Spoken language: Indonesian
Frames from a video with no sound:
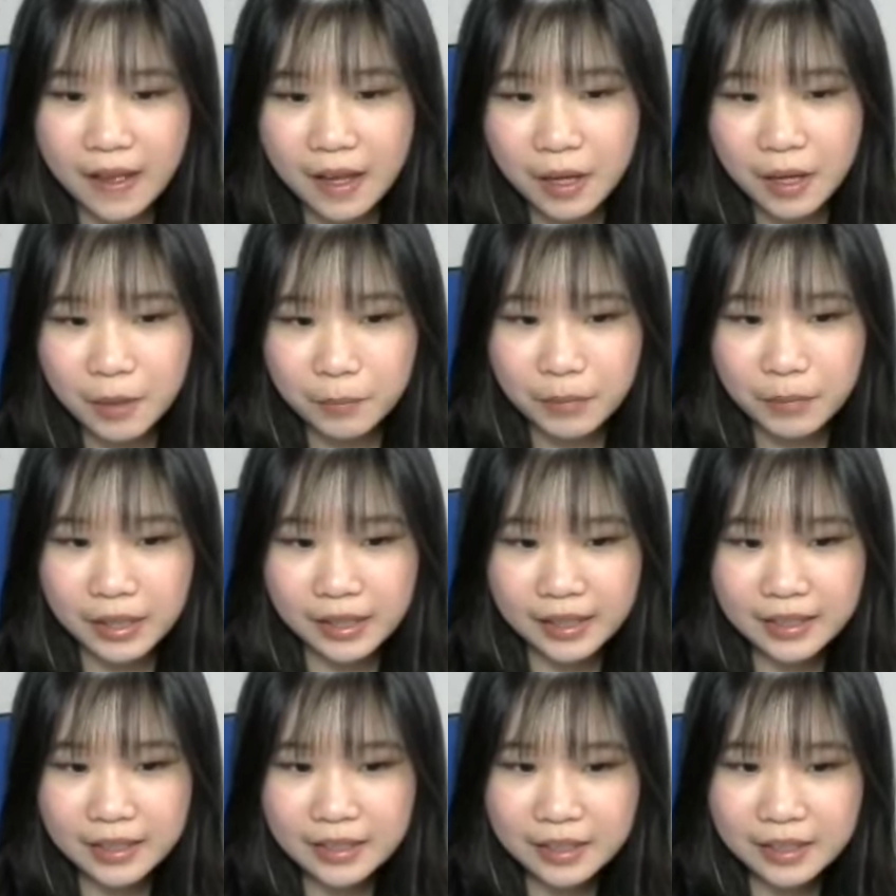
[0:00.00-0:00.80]

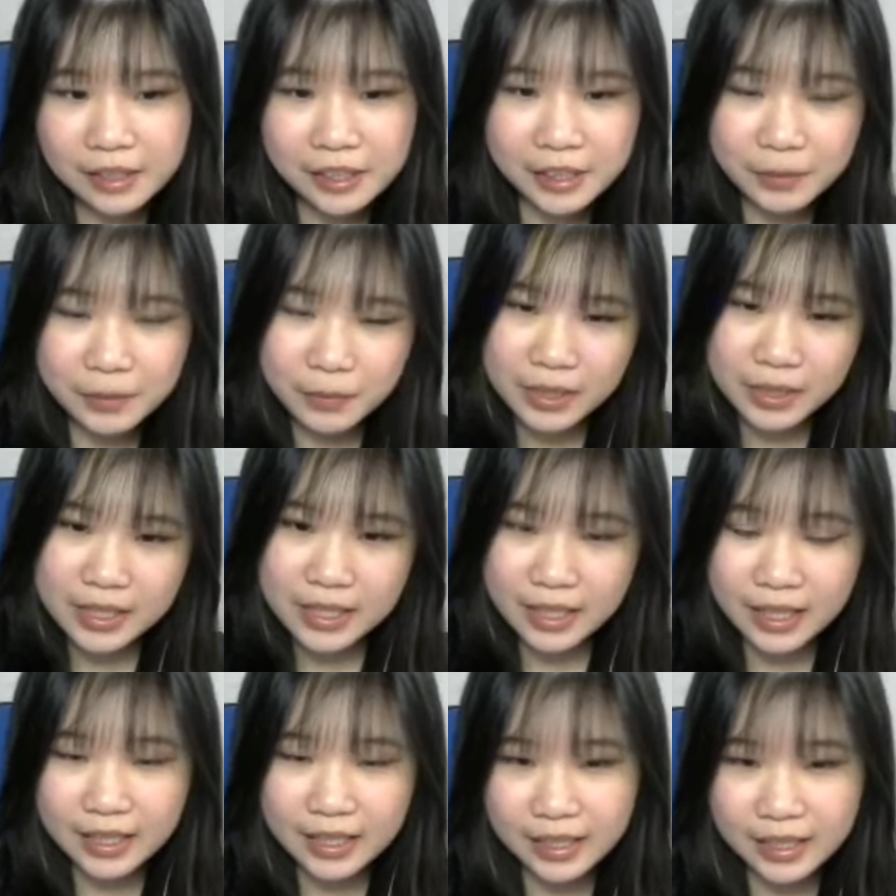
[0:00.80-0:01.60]
malah kalau
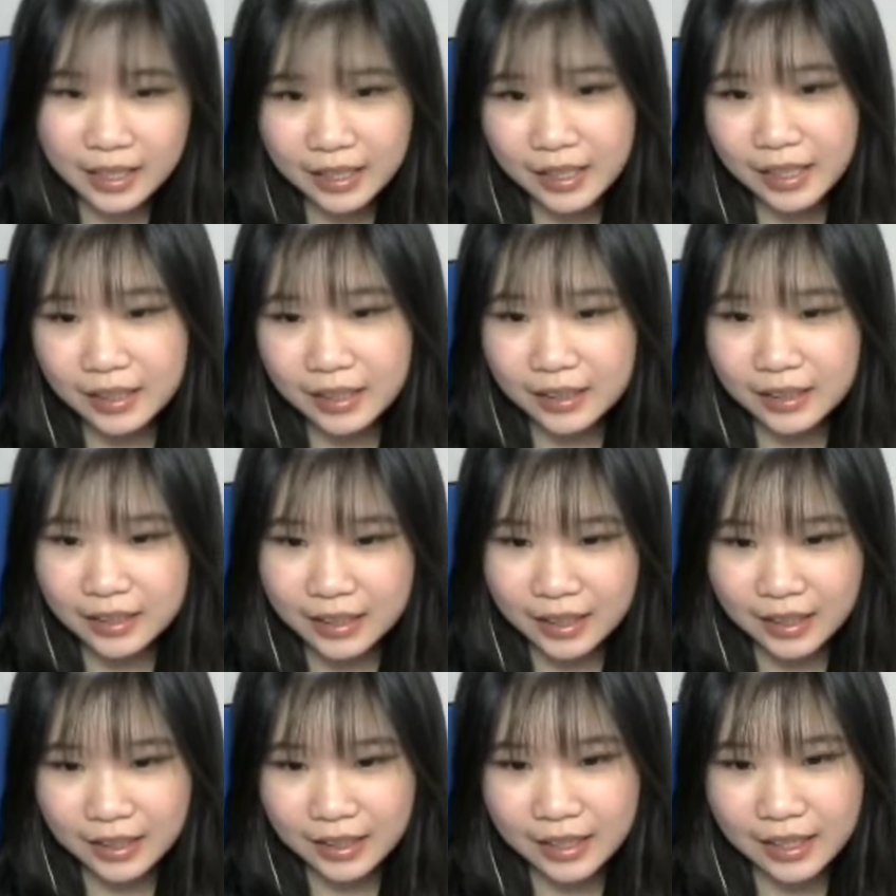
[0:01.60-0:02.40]
misalkan kita
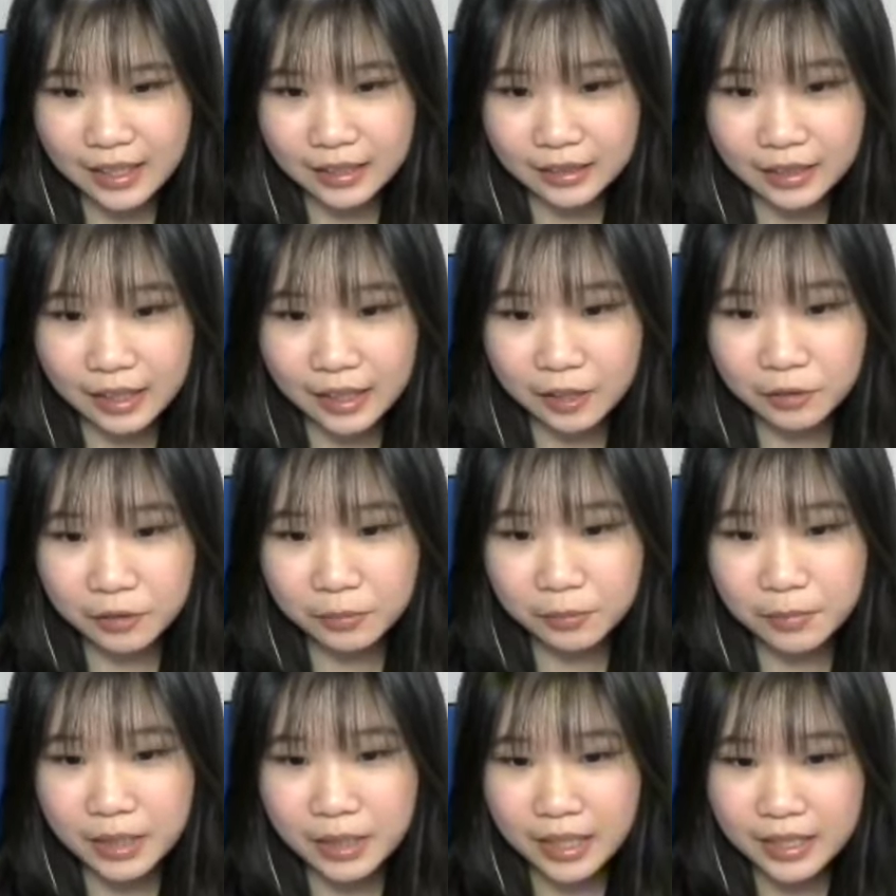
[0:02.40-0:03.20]
tidak terlalu
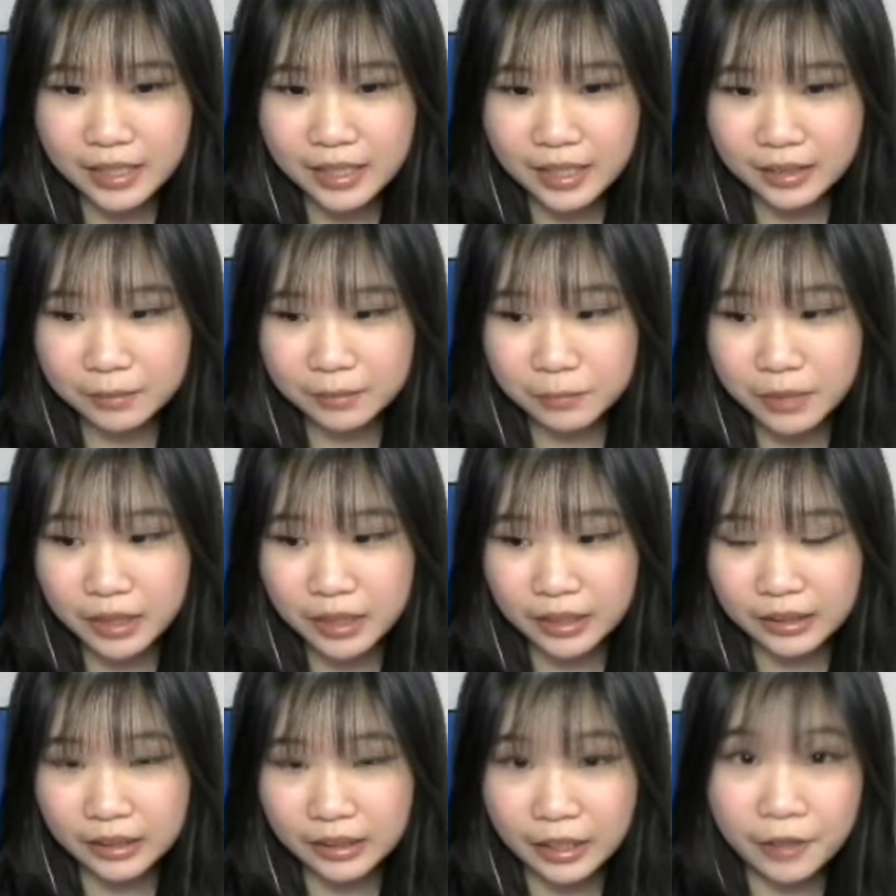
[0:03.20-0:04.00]
banyak
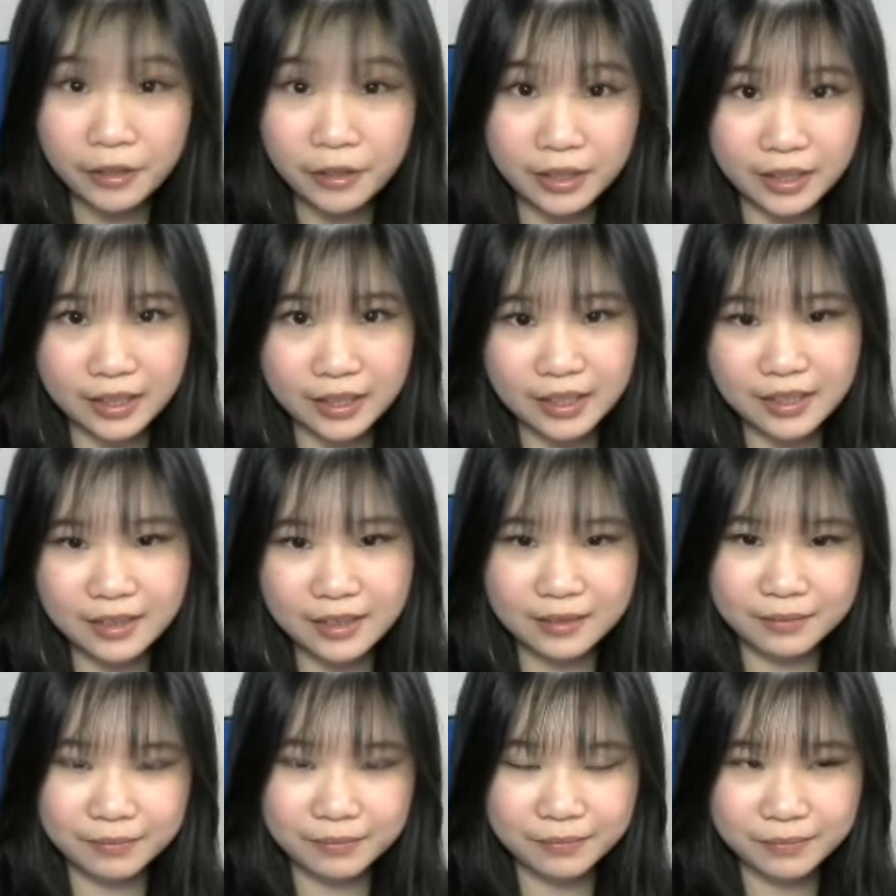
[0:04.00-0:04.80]
berteori
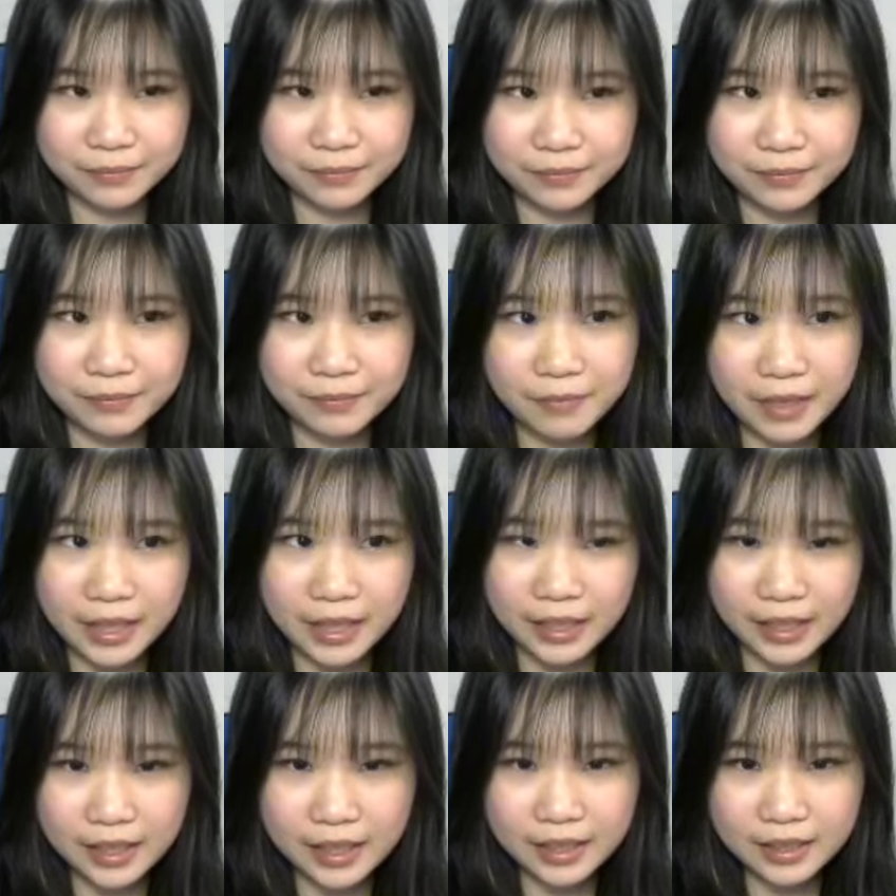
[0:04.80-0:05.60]

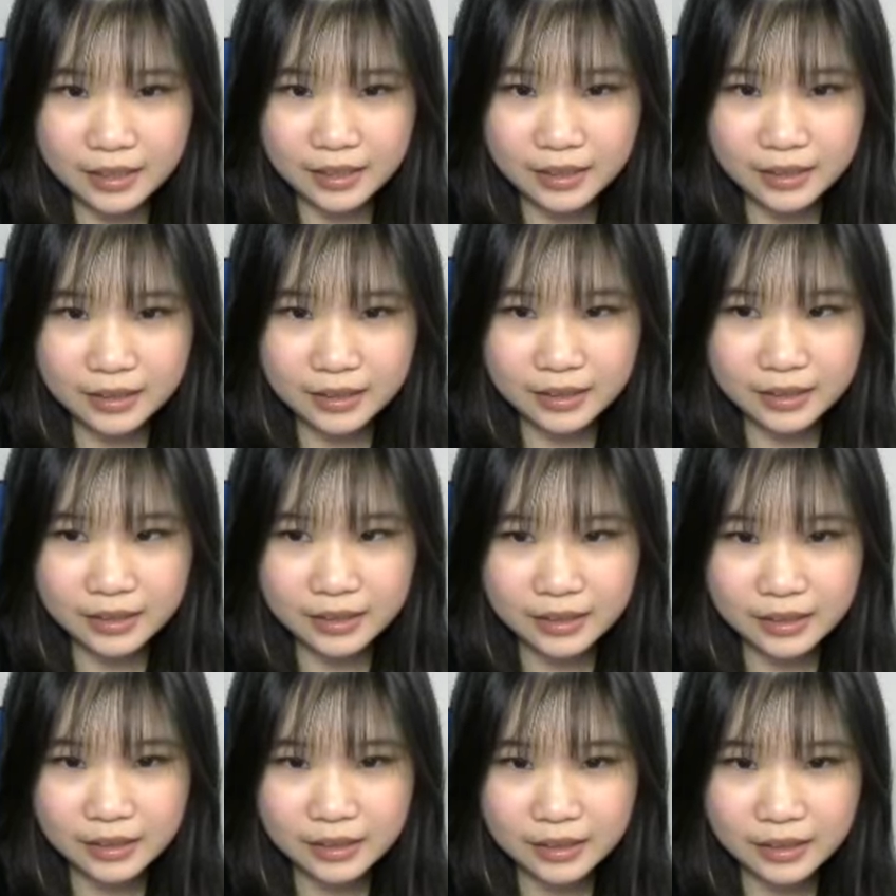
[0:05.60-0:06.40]
malah
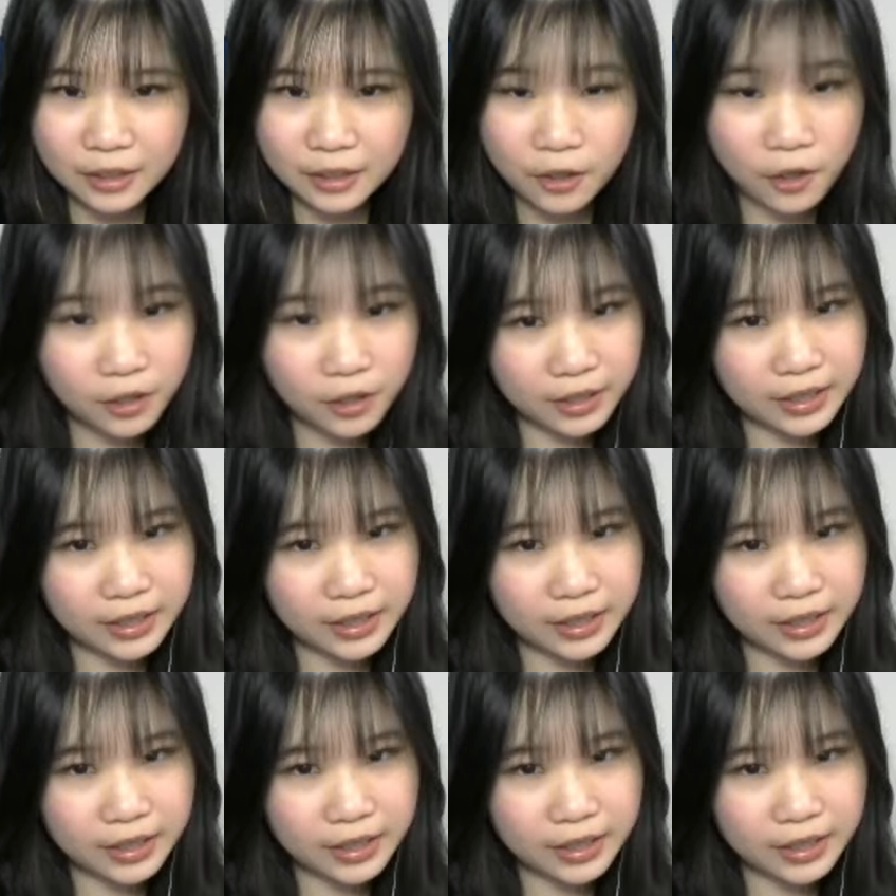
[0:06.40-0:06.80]
oh